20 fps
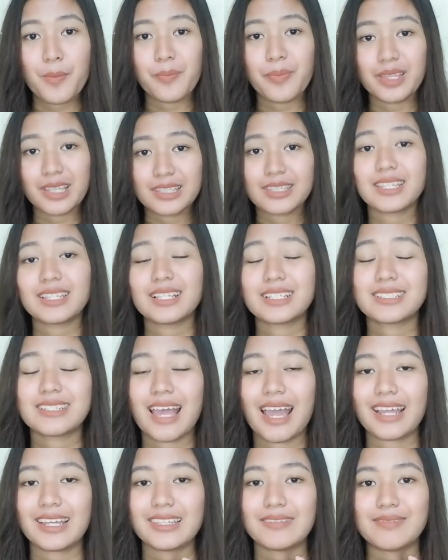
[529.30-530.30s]
pinadala
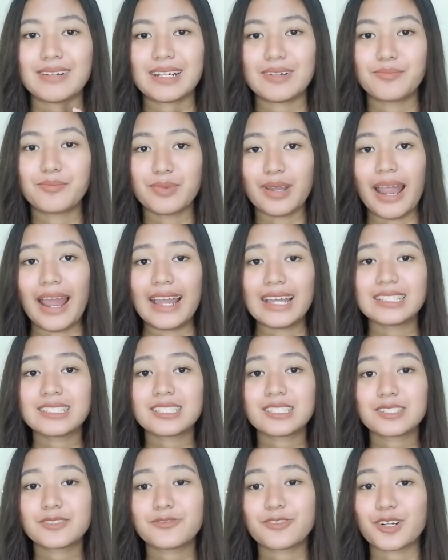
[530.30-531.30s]
sa akin ng mga
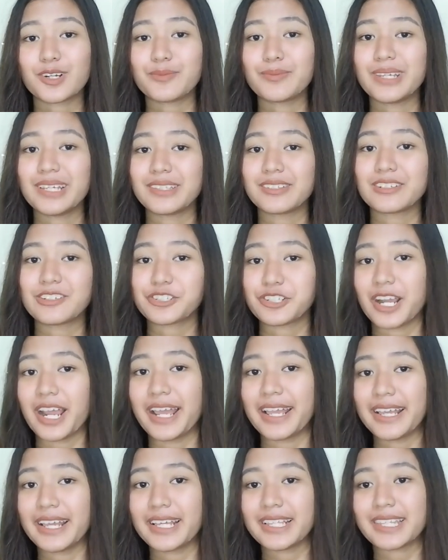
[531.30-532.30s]
brands for me to
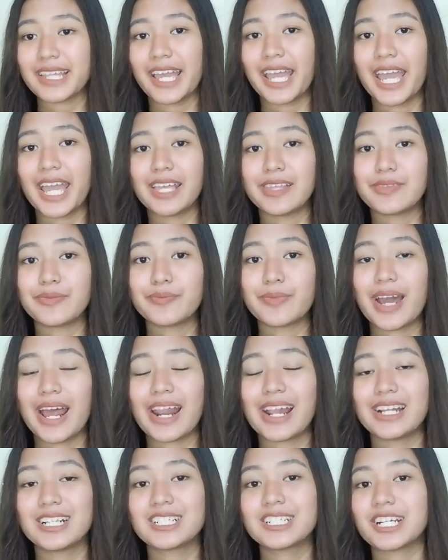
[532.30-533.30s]
try it and
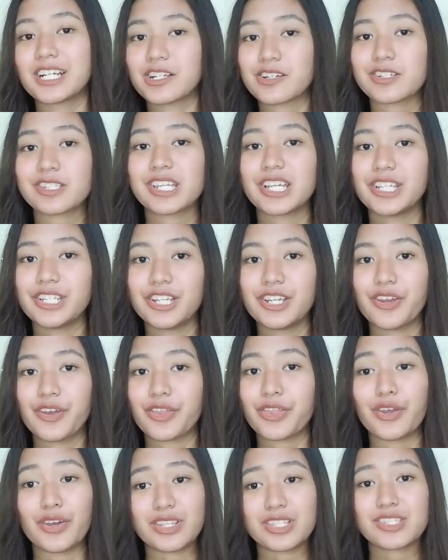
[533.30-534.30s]
para i-share ko sa inyo
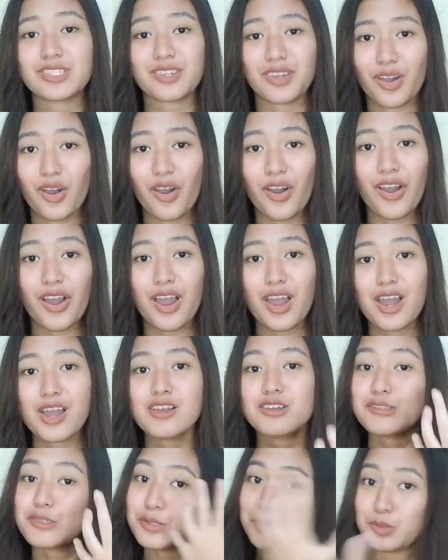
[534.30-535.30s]
yung thoughts ko
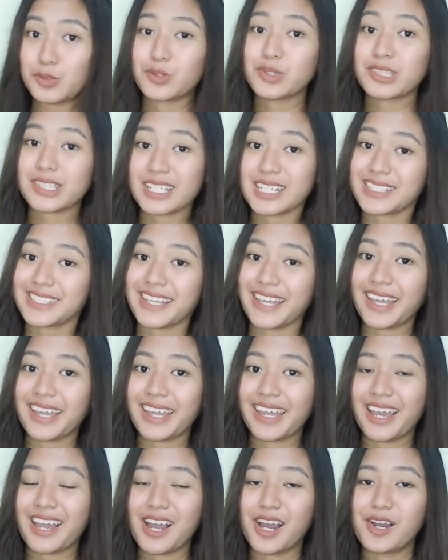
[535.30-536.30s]
soon.
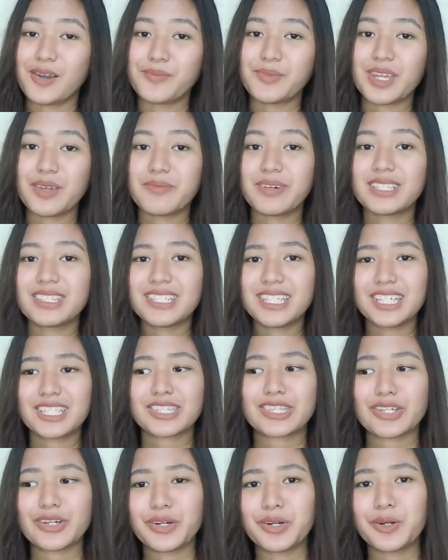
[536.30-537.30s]
Kasi um, iba
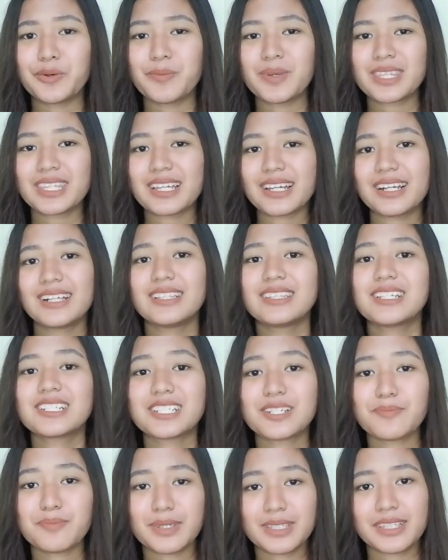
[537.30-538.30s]
dito, matagal na
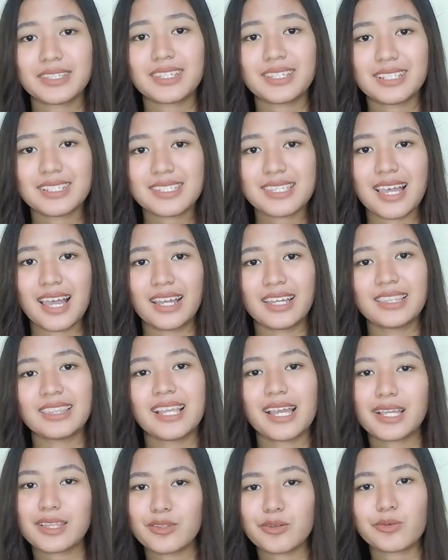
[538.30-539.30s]
siyang pinadala sa akin.
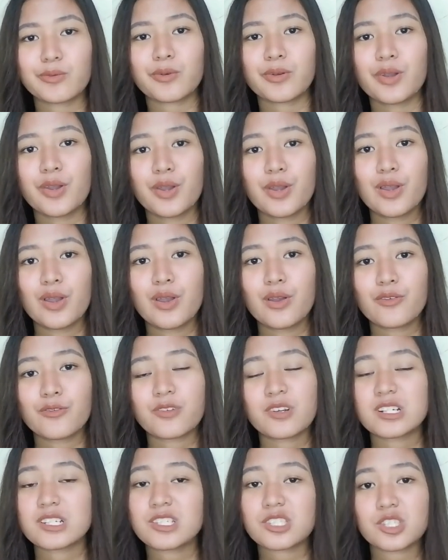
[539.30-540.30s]
Like, nung
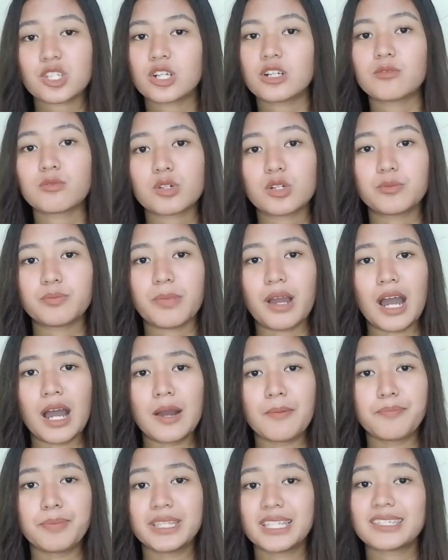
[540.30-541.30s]
first term ko
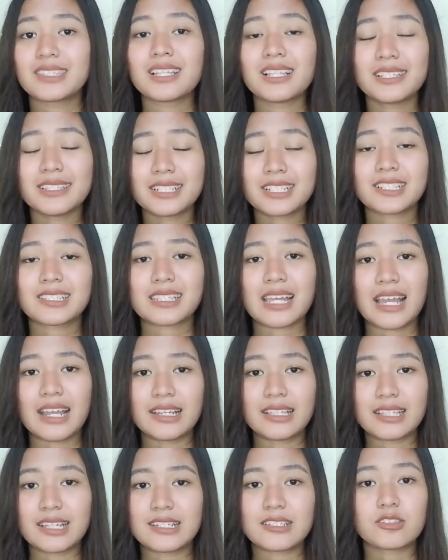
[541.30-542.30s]
pa, pinadala na siya sa
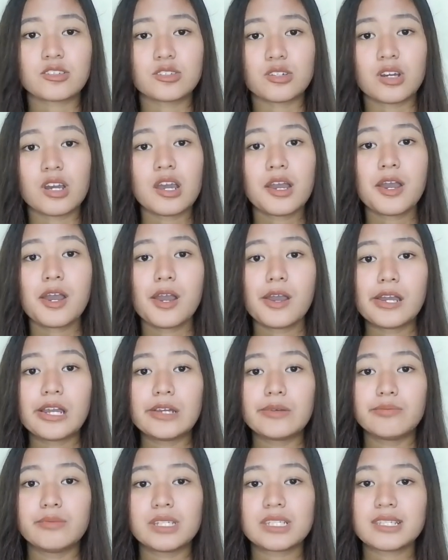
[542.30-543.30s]
akin. Kaso,
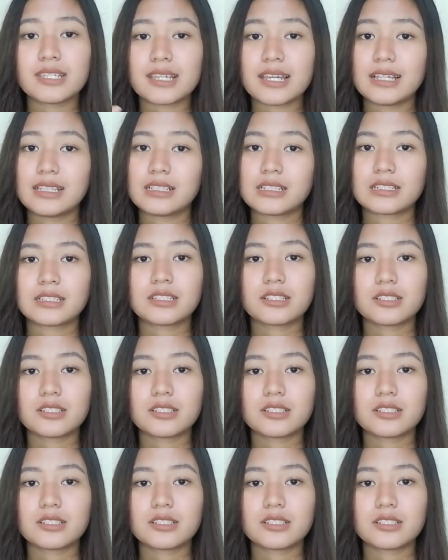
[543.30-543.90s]
busy nga lang